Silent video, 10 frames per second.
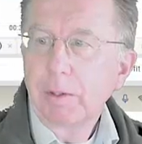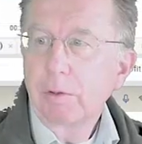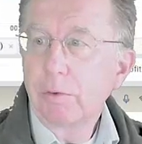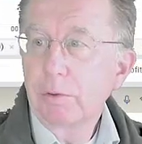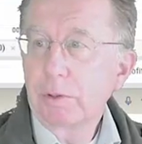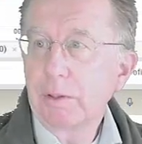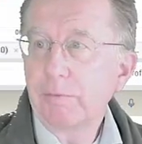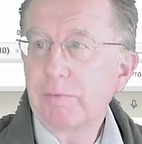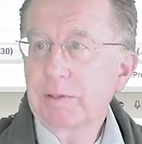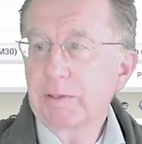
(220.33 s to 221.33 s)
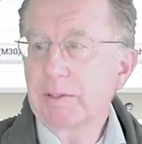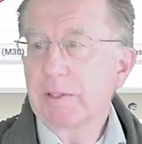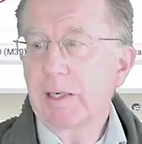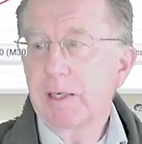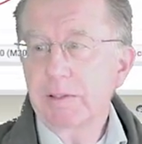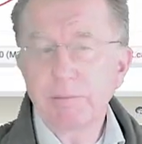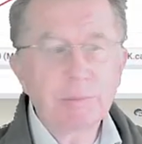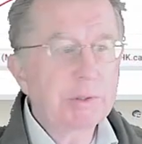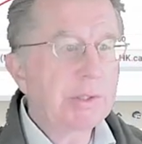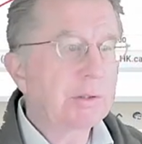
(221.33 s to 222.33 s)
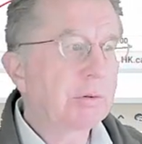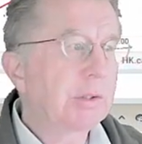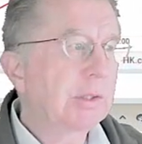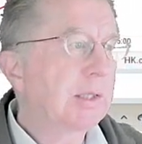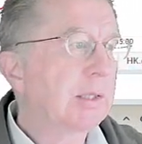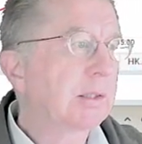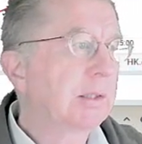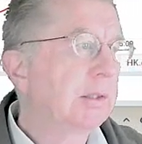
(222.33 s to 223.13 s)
Gut, äh, was ist in Asien passiert heute Nacht?